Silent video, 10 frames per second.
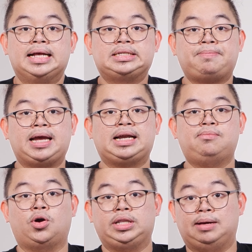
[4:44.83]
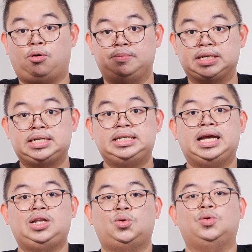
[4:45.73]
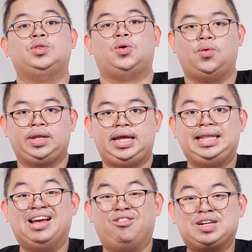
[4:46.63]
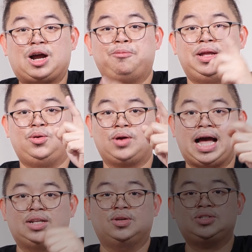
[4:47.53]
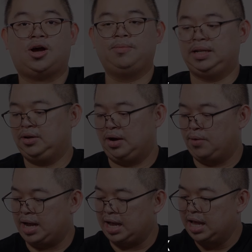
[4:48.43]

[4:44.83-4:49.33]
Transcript: สเปคทั้งหมดเดี๋ยวผมจะขึ้นให้ดูตรงนี้เดี๋ยวว่าเราไปดูการทดสอบกันดีกว่าว่า